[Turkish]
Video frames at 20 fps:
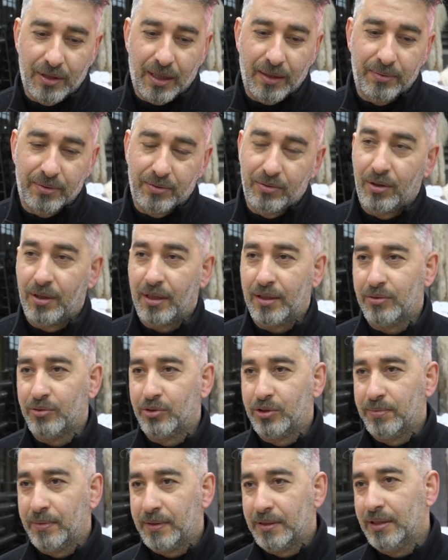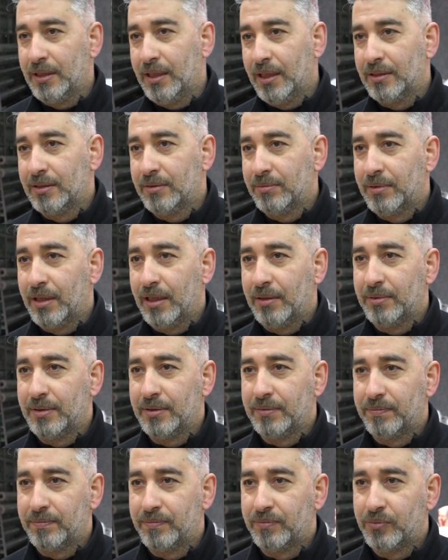Tabii doların düşmesi lazım
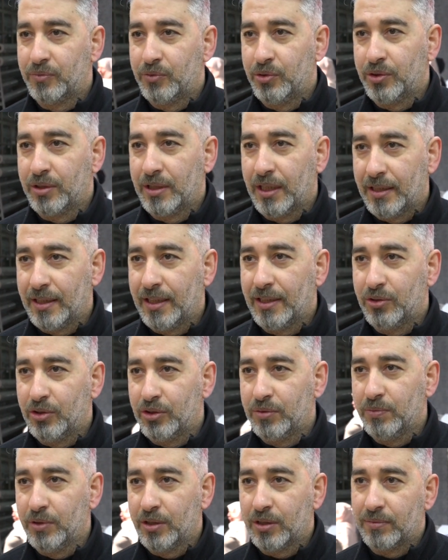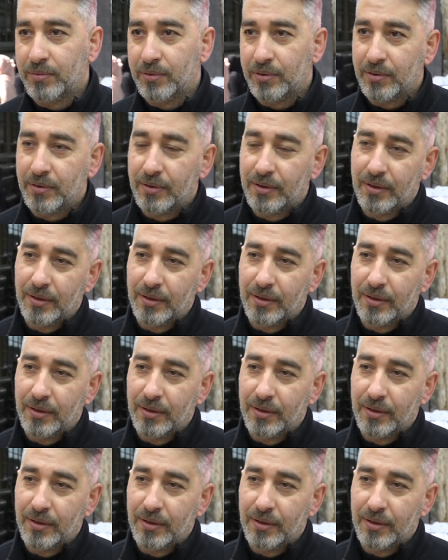tabii. Türkiye'de yetişmiyor bu.